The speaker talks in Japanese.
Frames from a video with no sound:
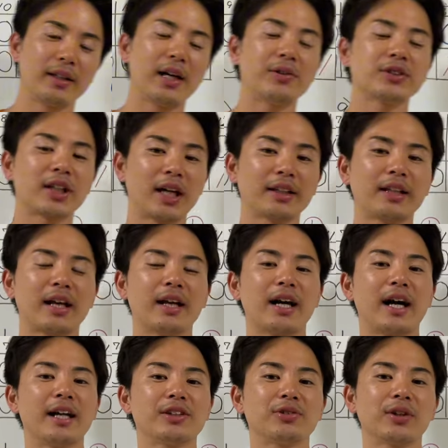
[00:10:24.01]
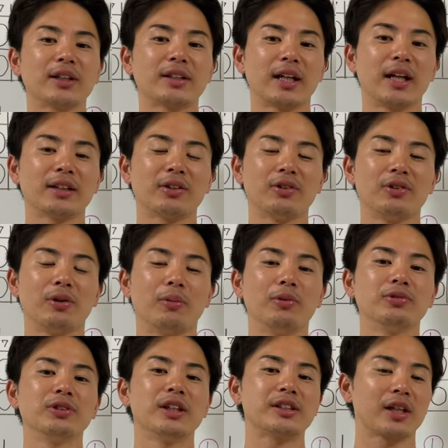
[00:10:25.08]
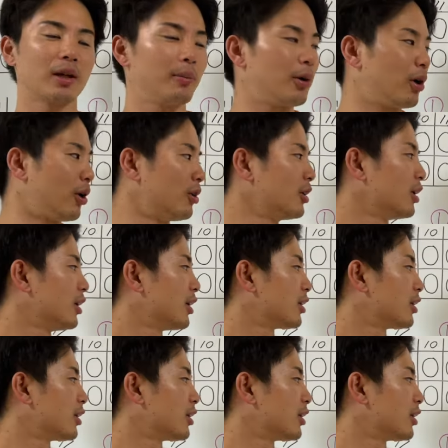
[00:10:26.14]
なおさら点が入りそうだったなというふうに思うんですけども、